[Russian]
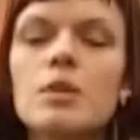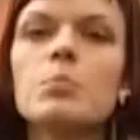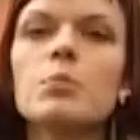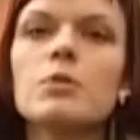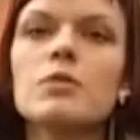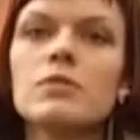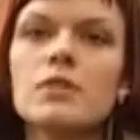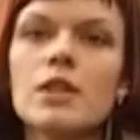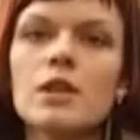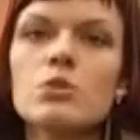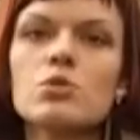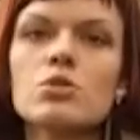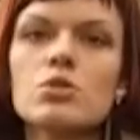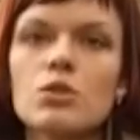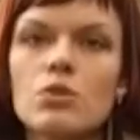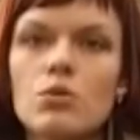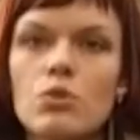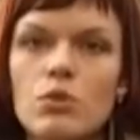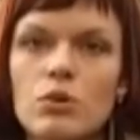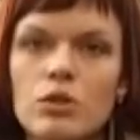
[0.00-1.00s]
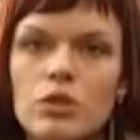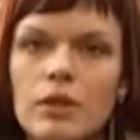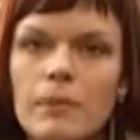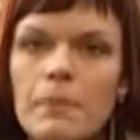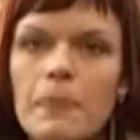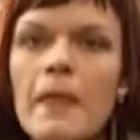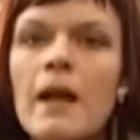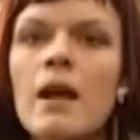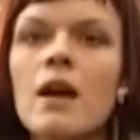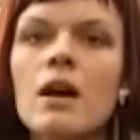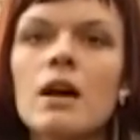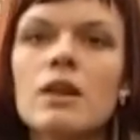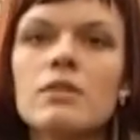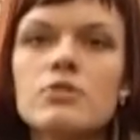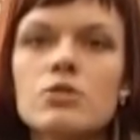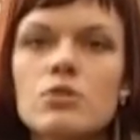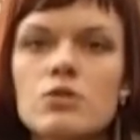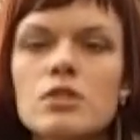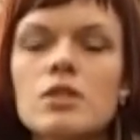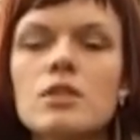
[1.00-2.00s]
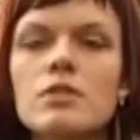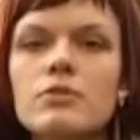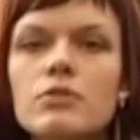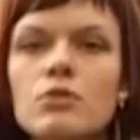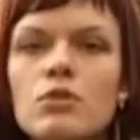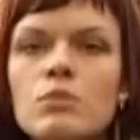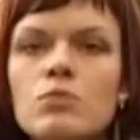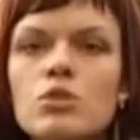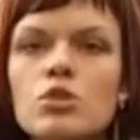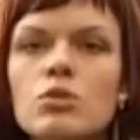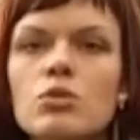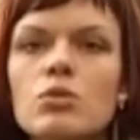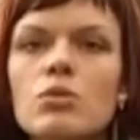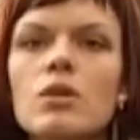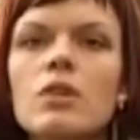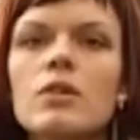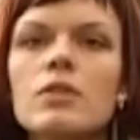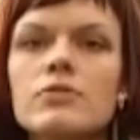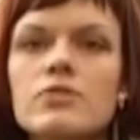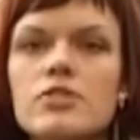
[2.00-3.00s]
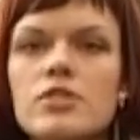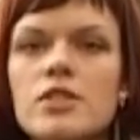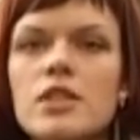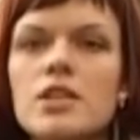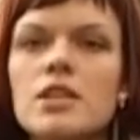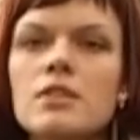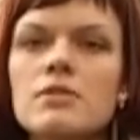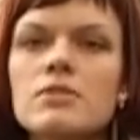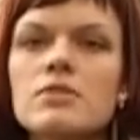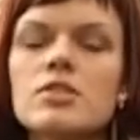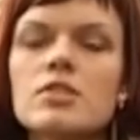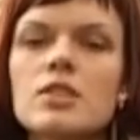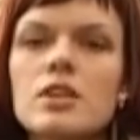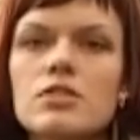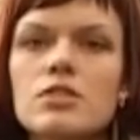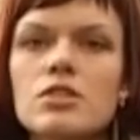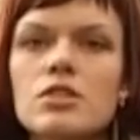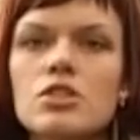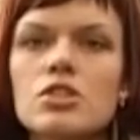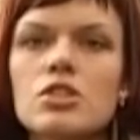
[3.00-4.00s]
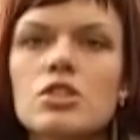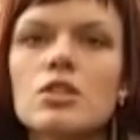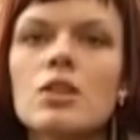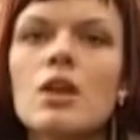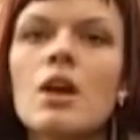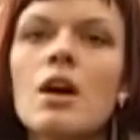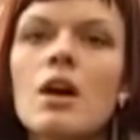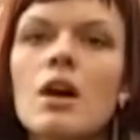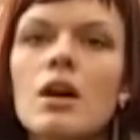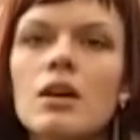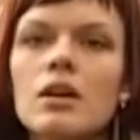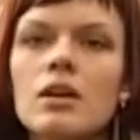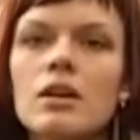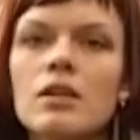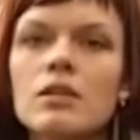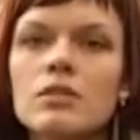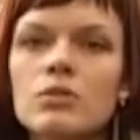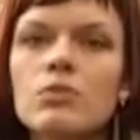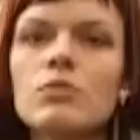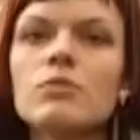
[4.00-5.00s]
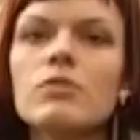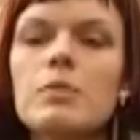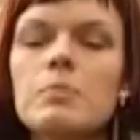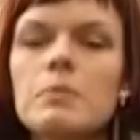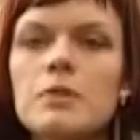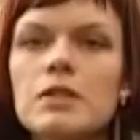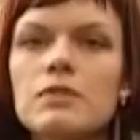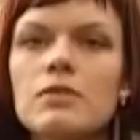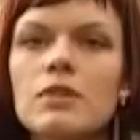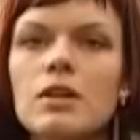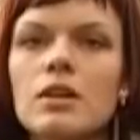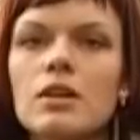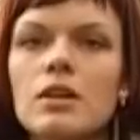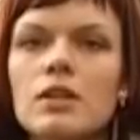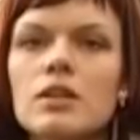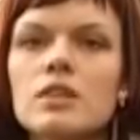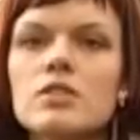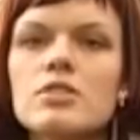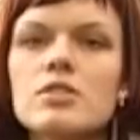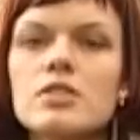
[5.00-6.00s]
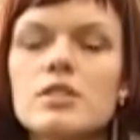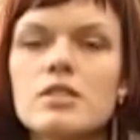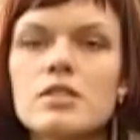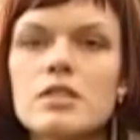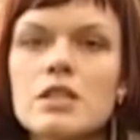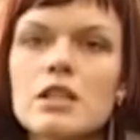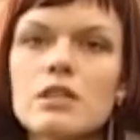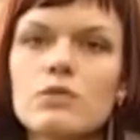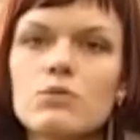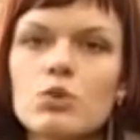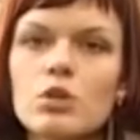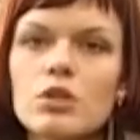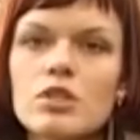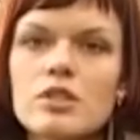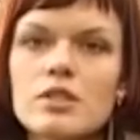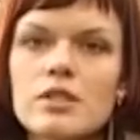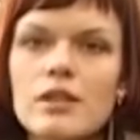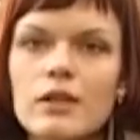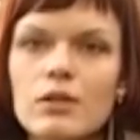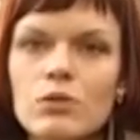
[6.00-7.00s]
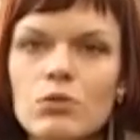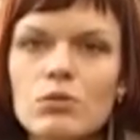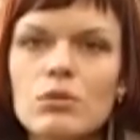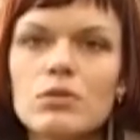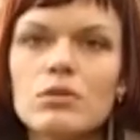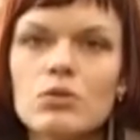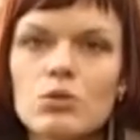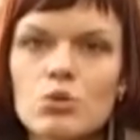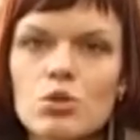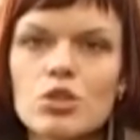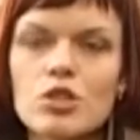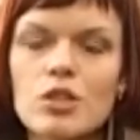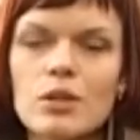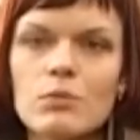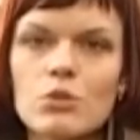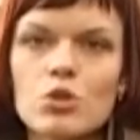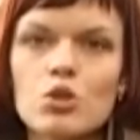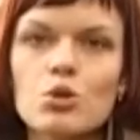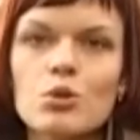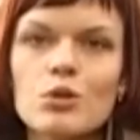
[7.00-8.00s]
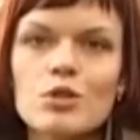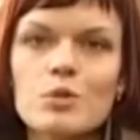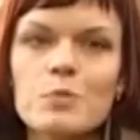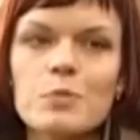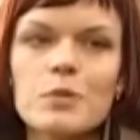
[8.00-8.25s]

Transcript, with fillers: дней появляются корни. А все дело в том, что а, все ивы содержат, ну, во-первых, салициловую кислоту, то же самое, что